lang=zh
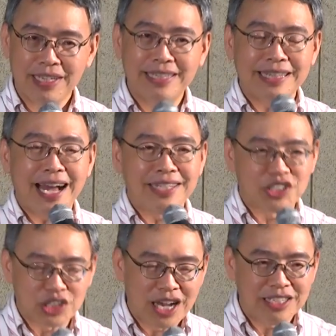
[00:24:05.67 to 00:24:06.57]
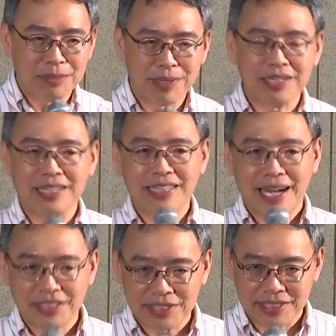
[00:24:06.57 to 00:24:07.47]
一大章里面的一
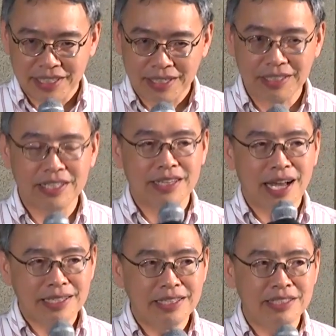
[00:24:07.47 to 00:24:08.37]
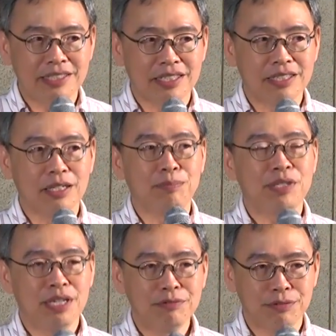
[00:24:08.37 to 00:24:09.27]
大节，而且那一节的
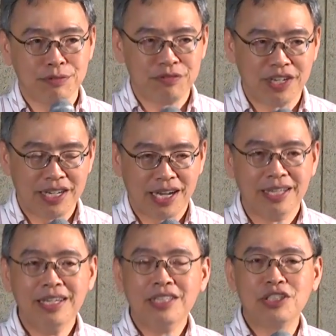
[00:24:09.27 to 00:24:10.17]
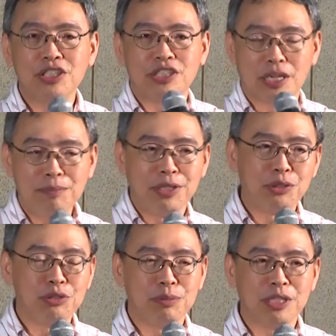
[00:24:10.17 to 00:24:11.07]
篇幅分量是整本
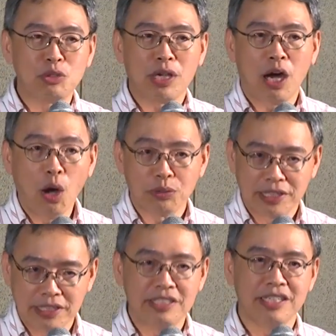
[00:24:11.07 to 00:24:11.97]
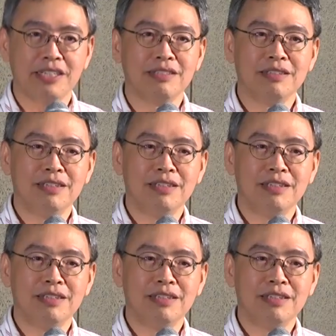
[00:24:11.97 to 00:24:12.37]
书里面最厚的一节，